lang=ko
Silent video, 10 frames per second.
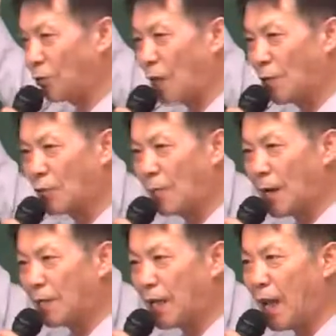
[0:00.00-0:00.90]
사유가
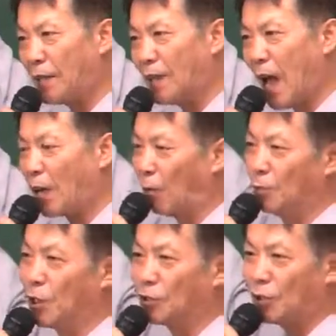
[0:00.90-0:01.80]
발생했, 아니,
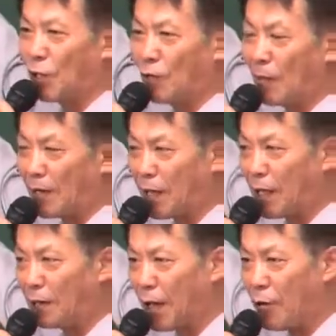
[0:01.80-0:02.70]
업무정지 사유가
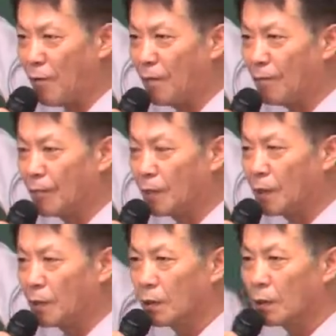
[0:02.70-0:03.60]
발생했나요?
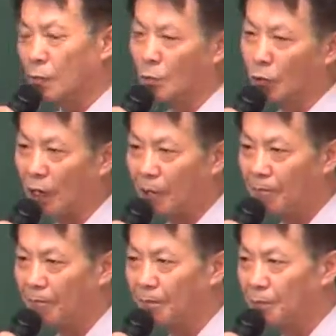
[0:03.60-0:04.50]
그럼 뭐다?
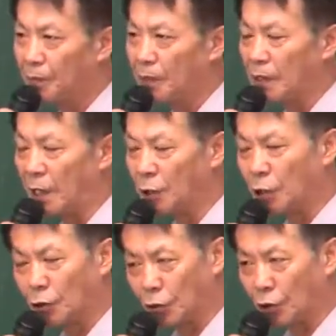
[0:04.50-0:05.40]
얘는
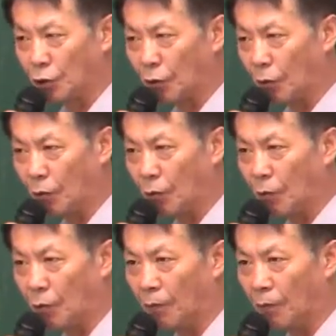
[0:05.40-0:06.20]
절등친 거예요.